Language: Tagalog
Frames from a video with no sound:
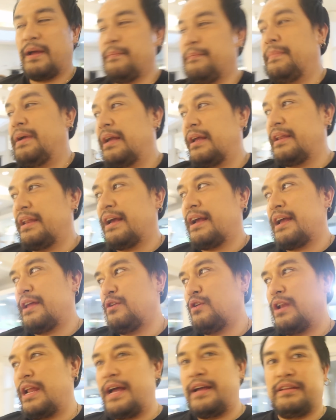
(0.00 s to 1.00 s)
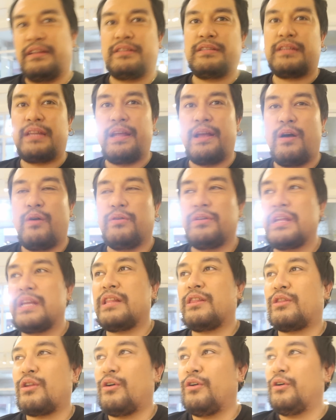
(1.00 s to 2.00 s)
mag, nag ano lang, nag-stay ako
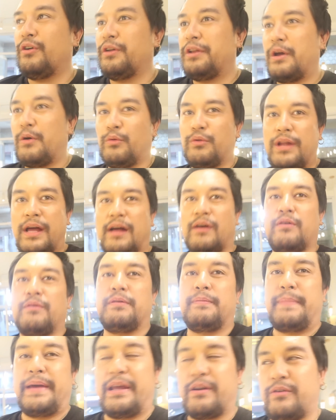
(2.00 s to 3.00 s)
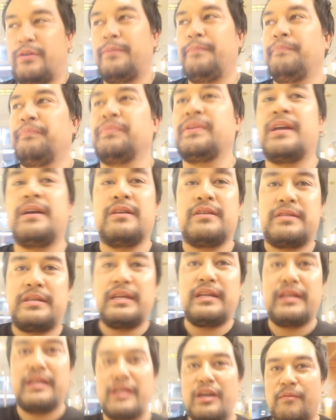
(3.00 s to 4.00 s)
dito, nauna ako, pero
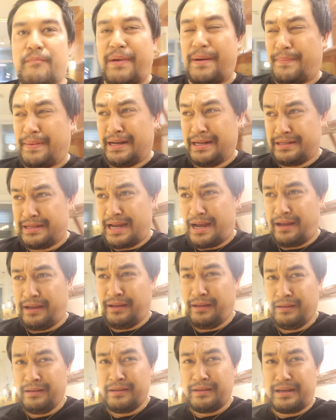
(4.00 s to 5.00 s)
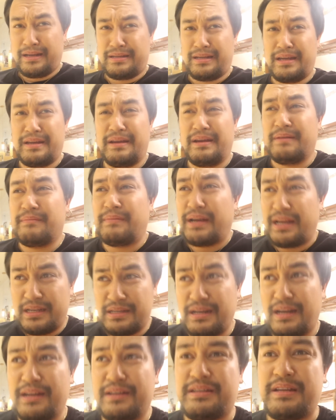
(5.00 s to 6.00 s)
sini niya yung papalit sa akin. Kasi
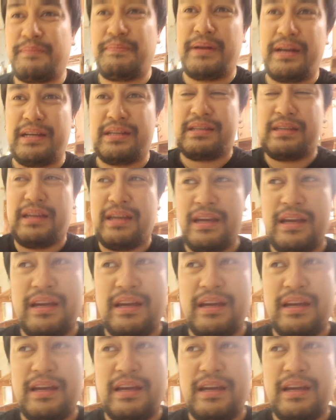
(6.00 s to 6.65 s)
mag-isa lang si Presi.